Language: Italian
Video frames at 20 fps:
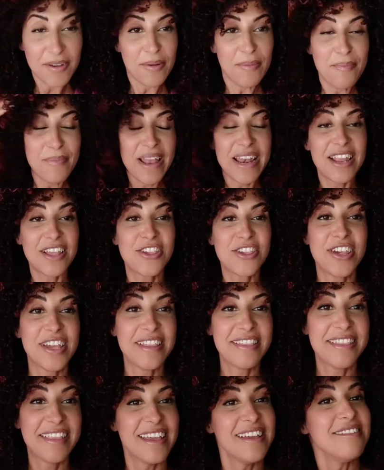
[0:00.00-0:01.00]
Bella
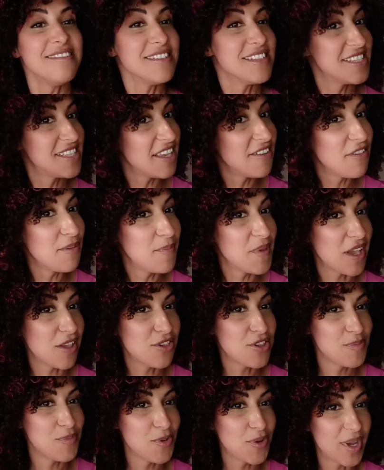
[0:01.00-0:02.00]
gente, se vi piace
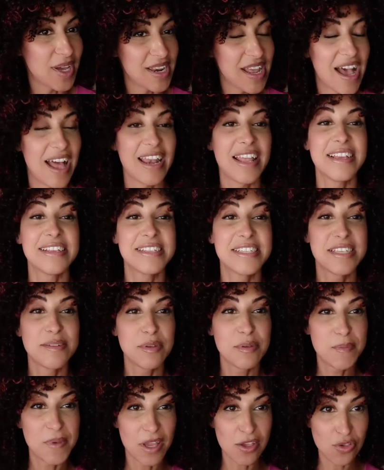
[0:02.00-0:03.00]
il mio canale, se mi
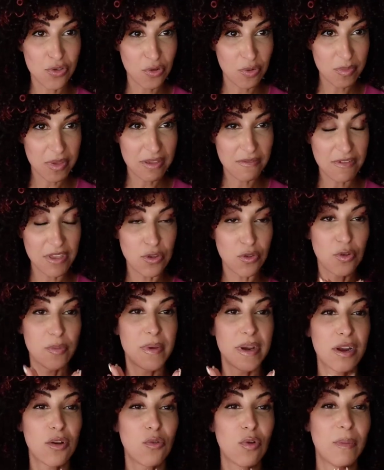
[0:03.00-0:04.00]
piacciono i miei video, mi
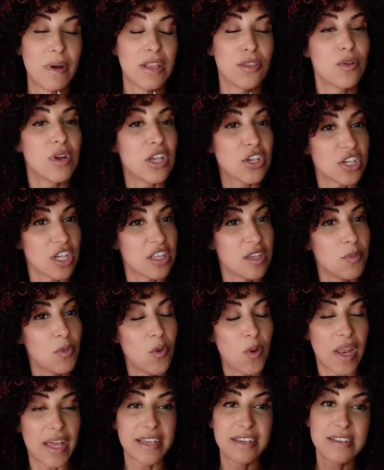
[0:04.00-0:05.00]
raccomando lasciatemi un
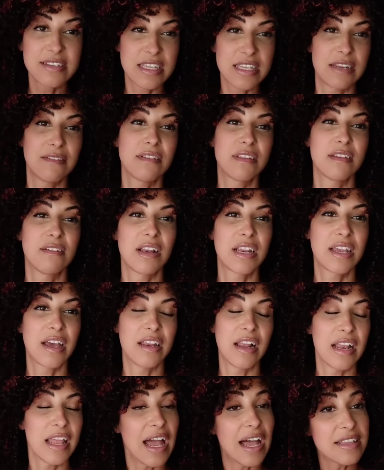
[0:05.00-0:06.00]
like, iscrivetevi al
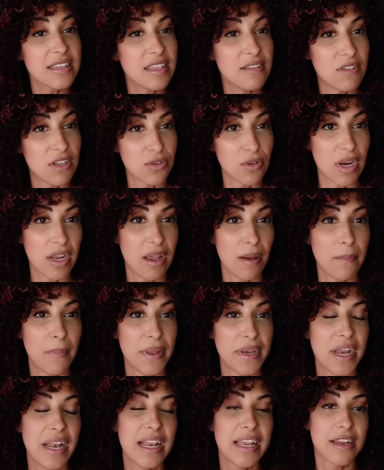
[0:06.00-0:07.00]
canale attivando la
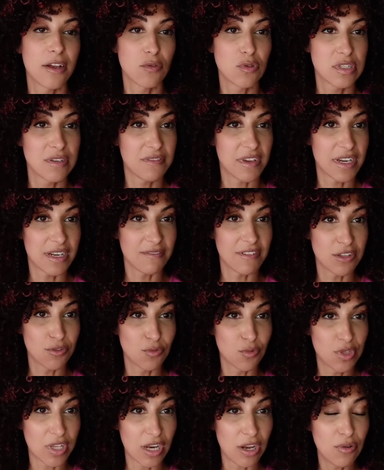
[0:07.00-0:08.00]
campanellina così vi arriva
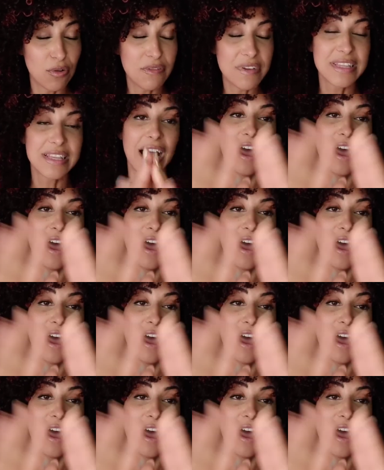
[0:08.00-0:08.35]
tutta la novità